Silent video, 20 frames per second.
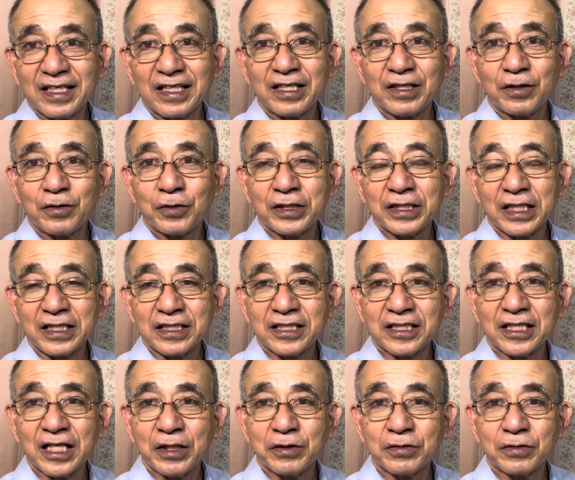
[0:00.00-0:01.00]
ロシアに来
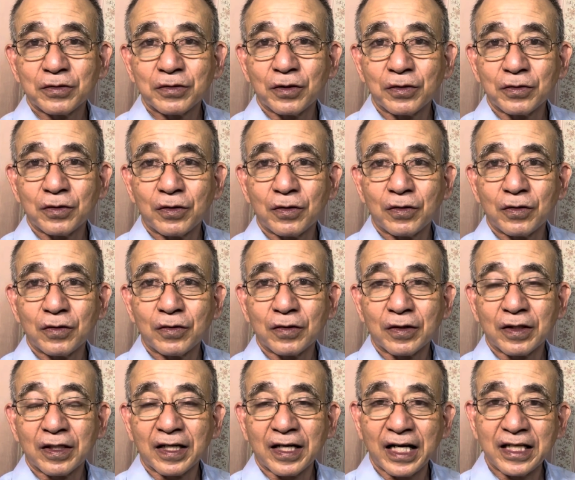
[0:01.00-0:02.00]
ているこの
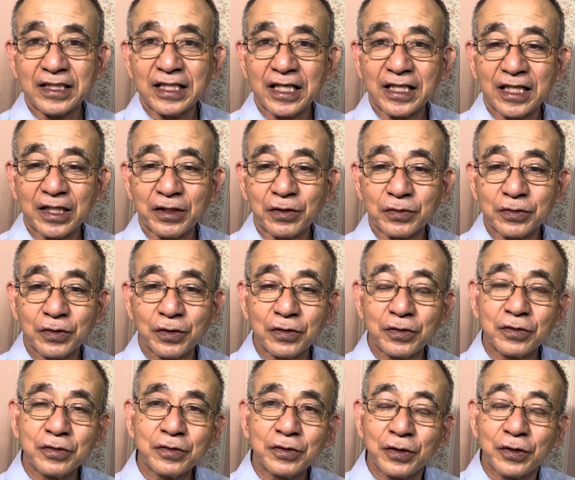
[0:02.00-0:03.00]
海外からのそうい
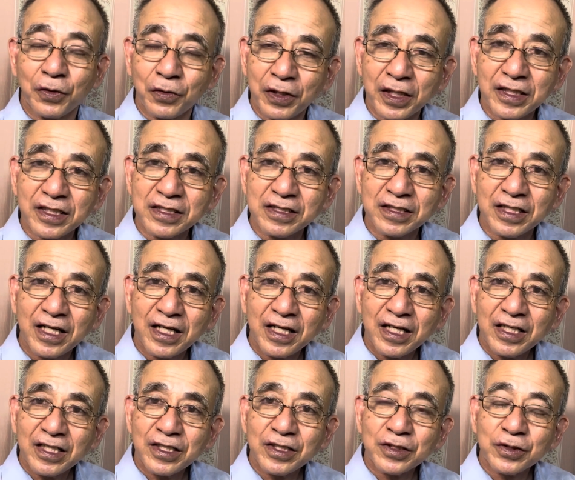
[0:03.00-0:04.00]
う傭兵ですね
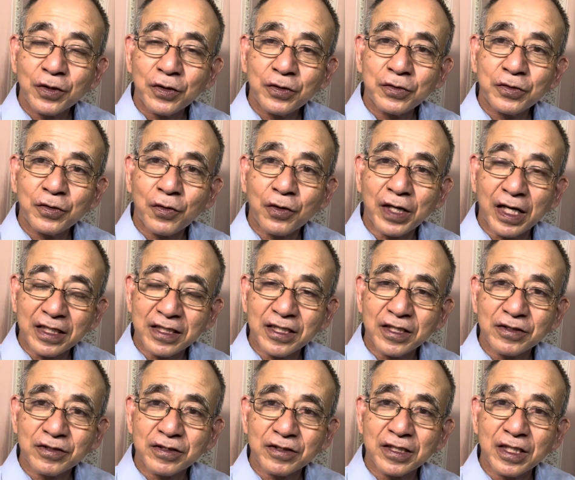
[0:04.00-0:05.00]
そういうのお金で
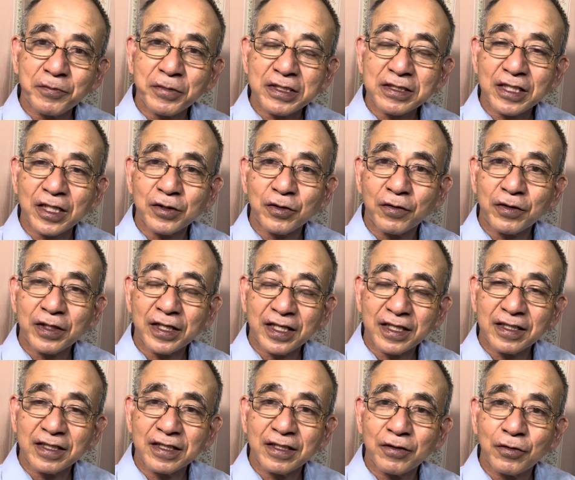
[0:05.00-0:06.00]
釣っていますけど
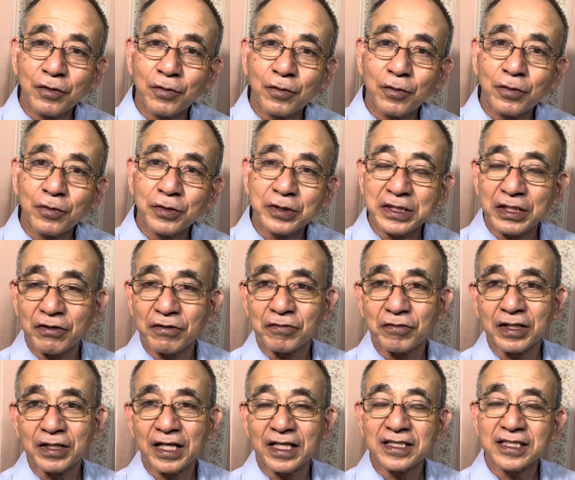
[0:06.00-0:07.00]
ロシアはこ
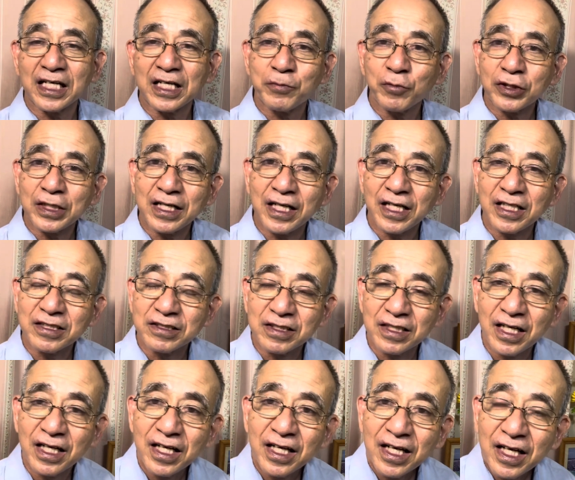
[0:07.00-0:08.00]
の経済が持たないです
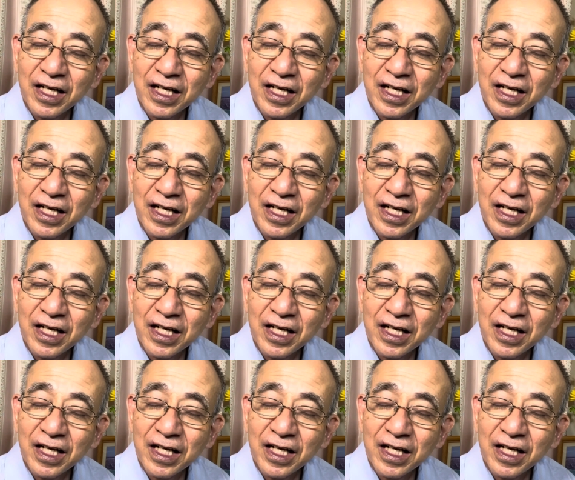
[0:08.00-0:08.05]
ね。